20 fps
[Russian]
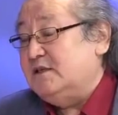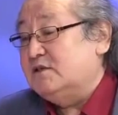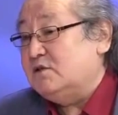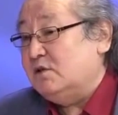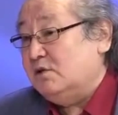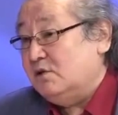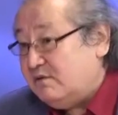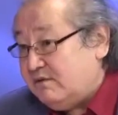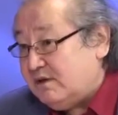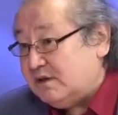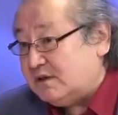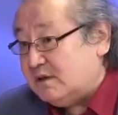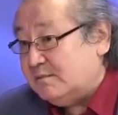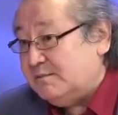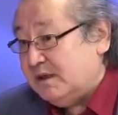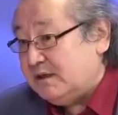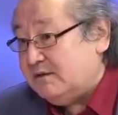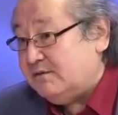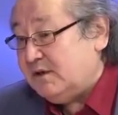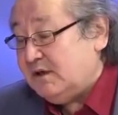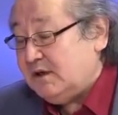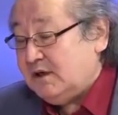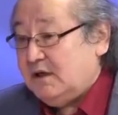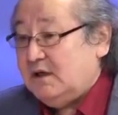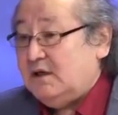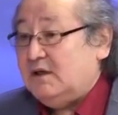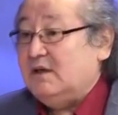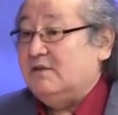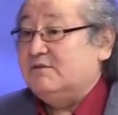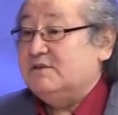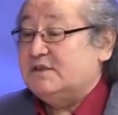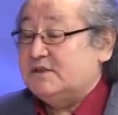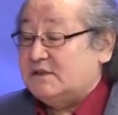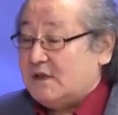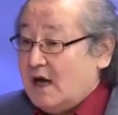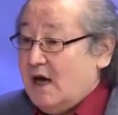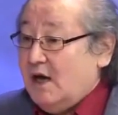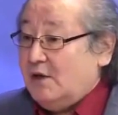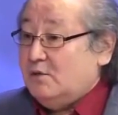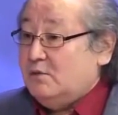слово Атабаев, я
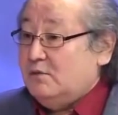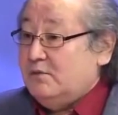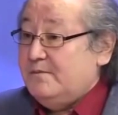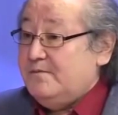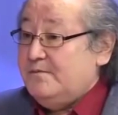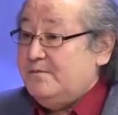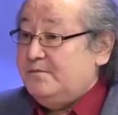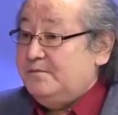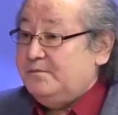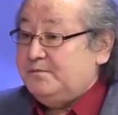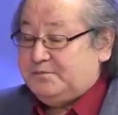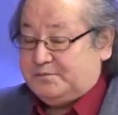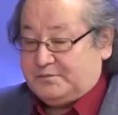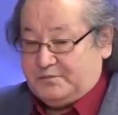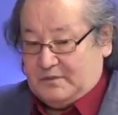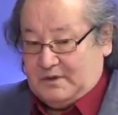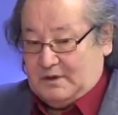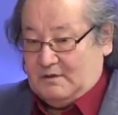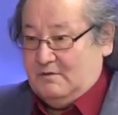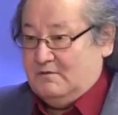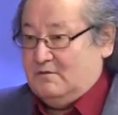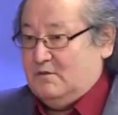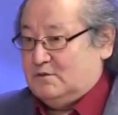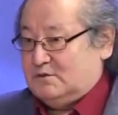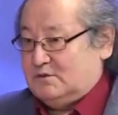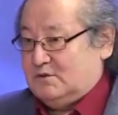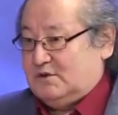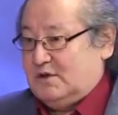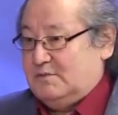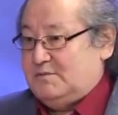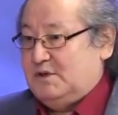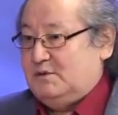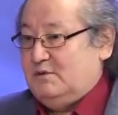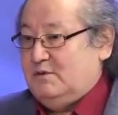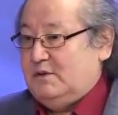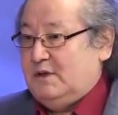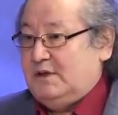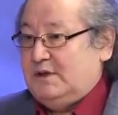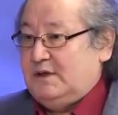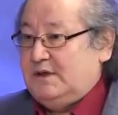встану, воздух наберу
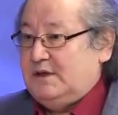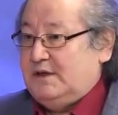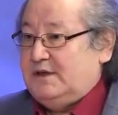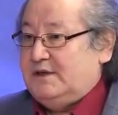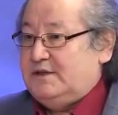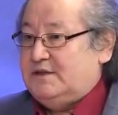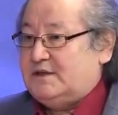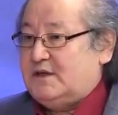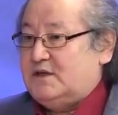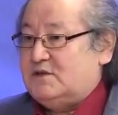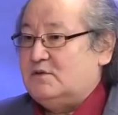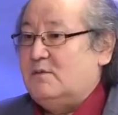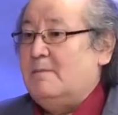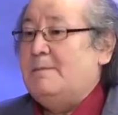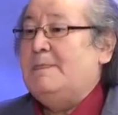и скажу,